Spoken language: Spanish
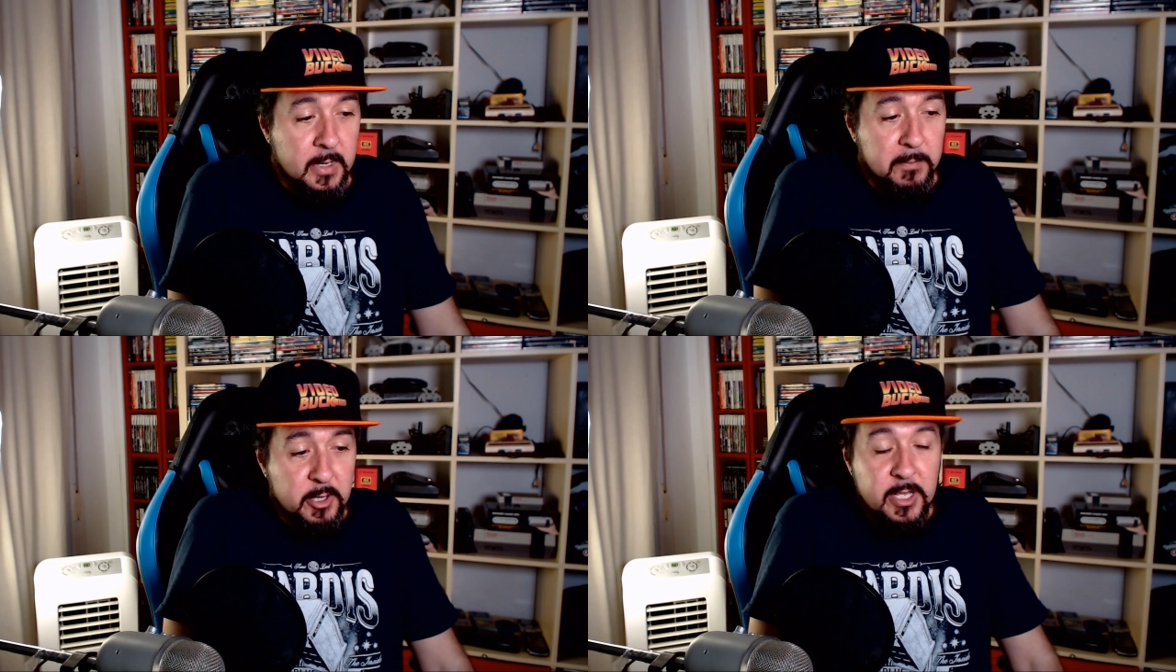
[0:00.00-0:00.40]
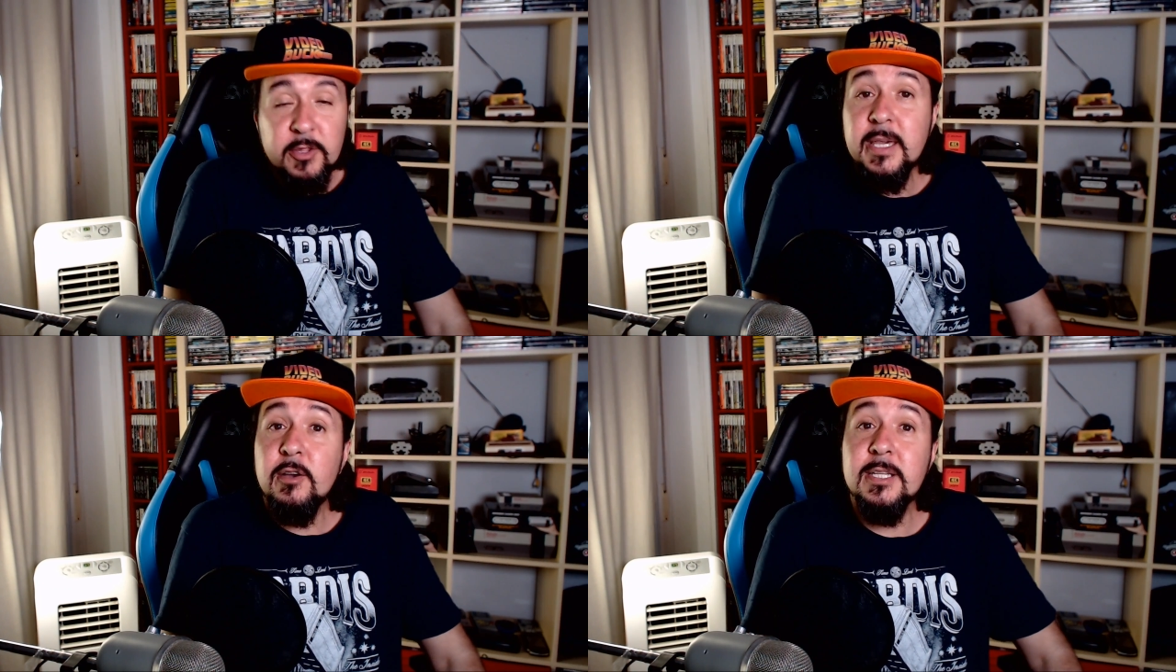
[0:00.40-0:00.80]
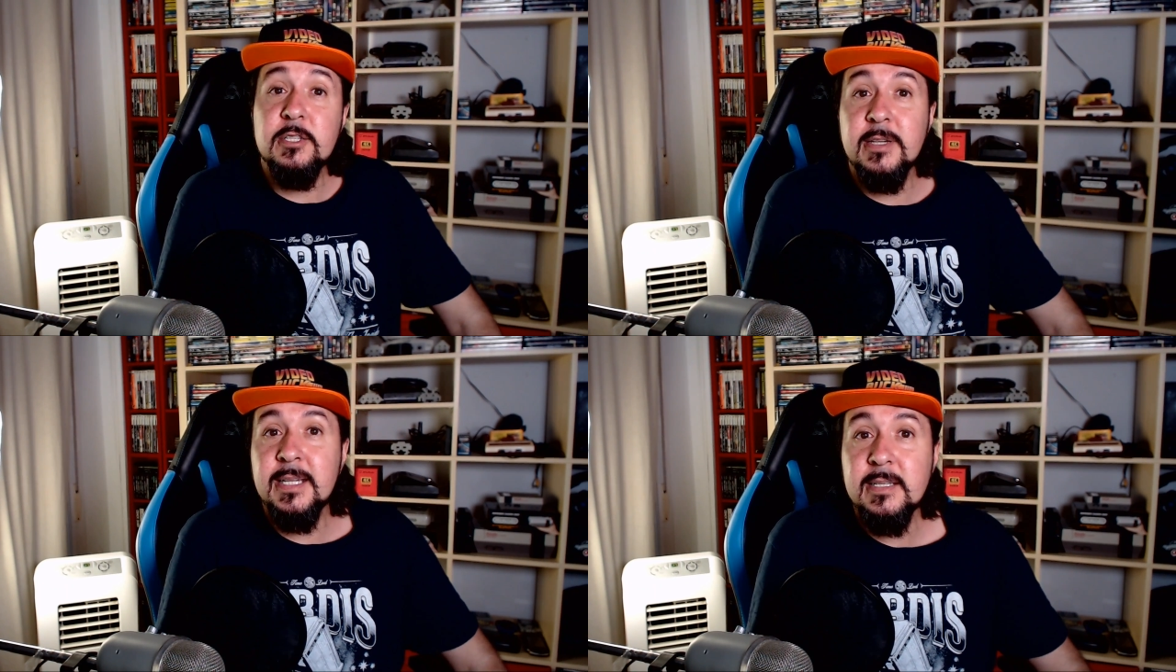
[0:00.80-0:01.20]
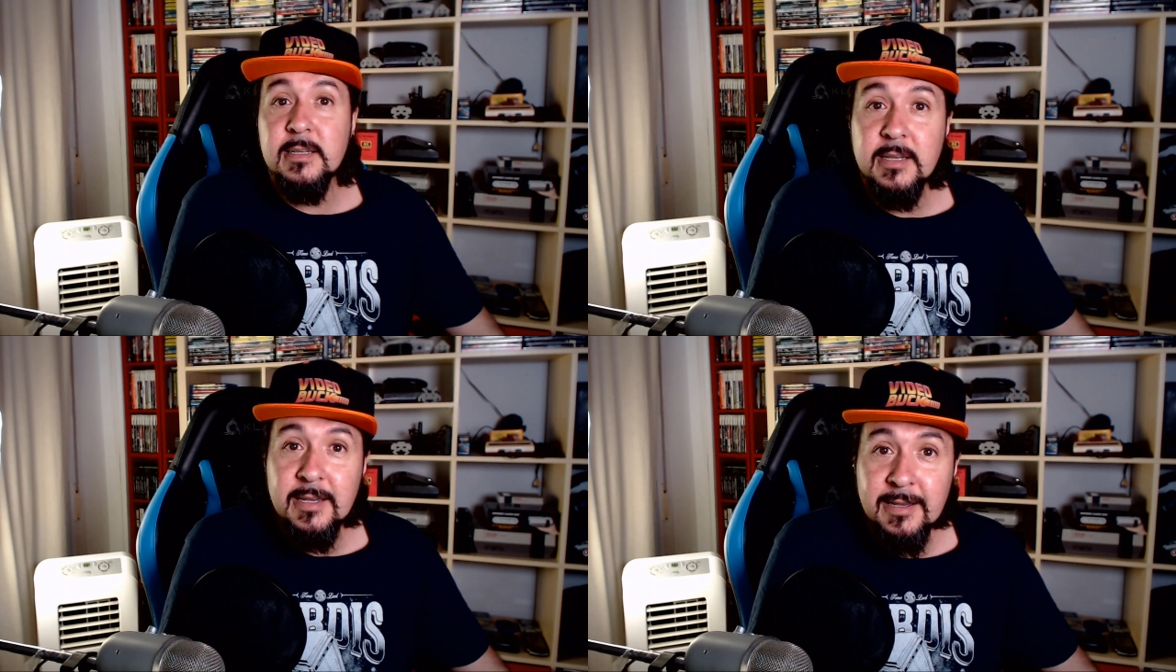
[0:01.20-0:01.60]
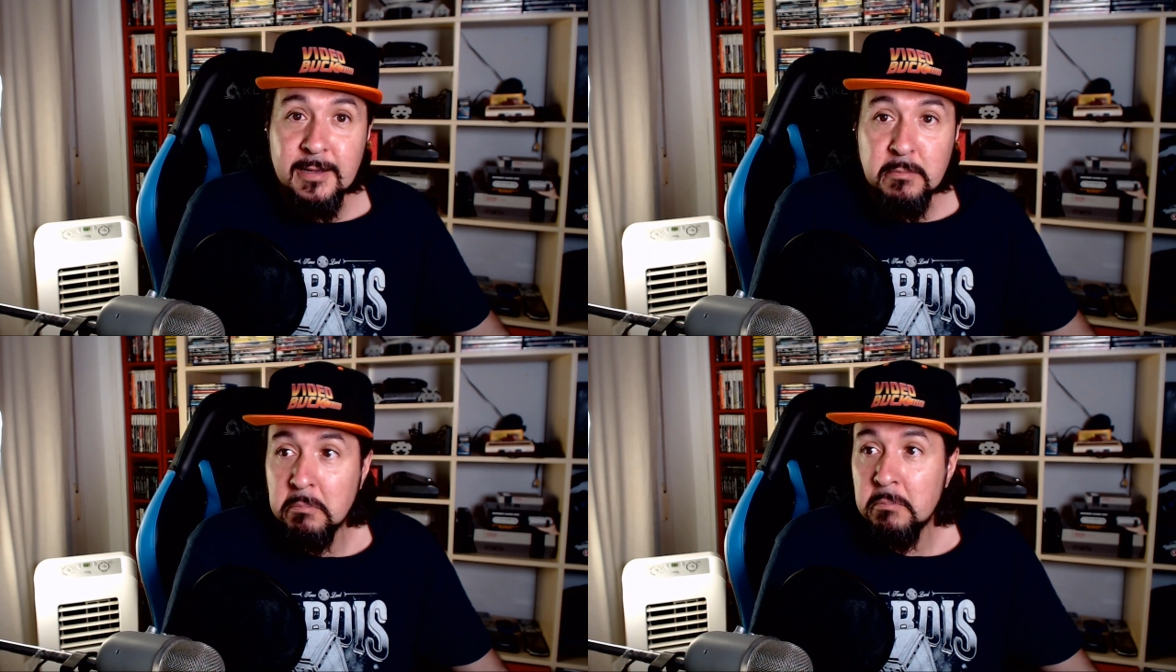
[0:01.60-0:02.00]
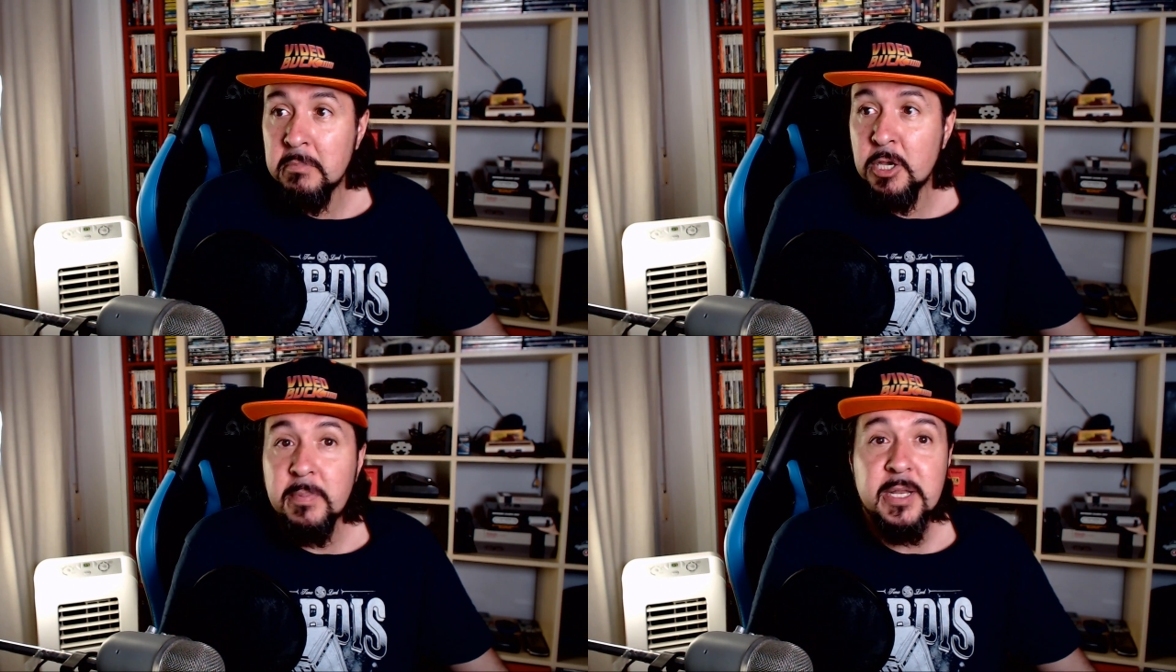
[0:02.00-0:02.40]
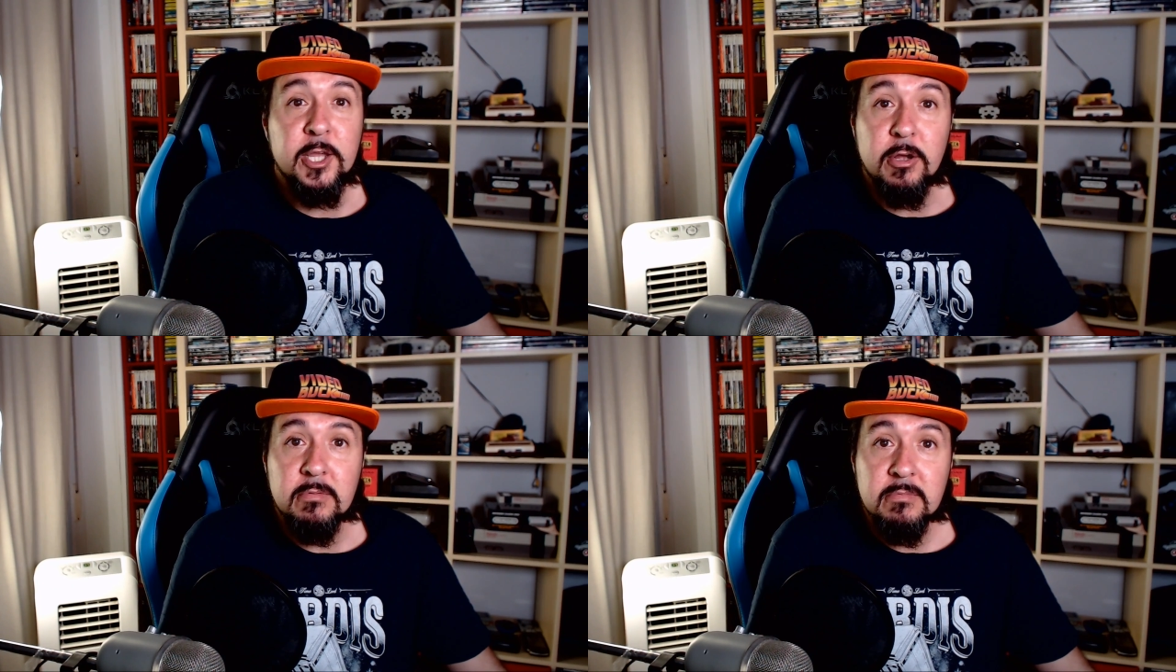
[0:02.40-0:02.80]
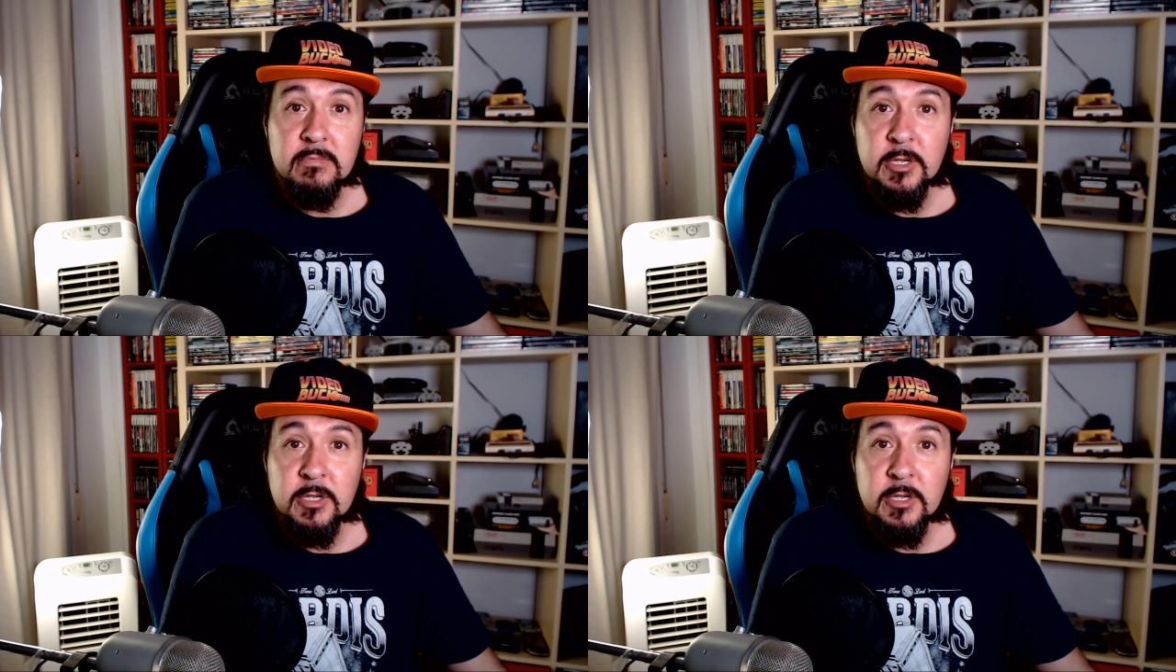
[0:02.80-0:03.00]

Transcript: Pero ya os digo, esto es eh, mi opinión.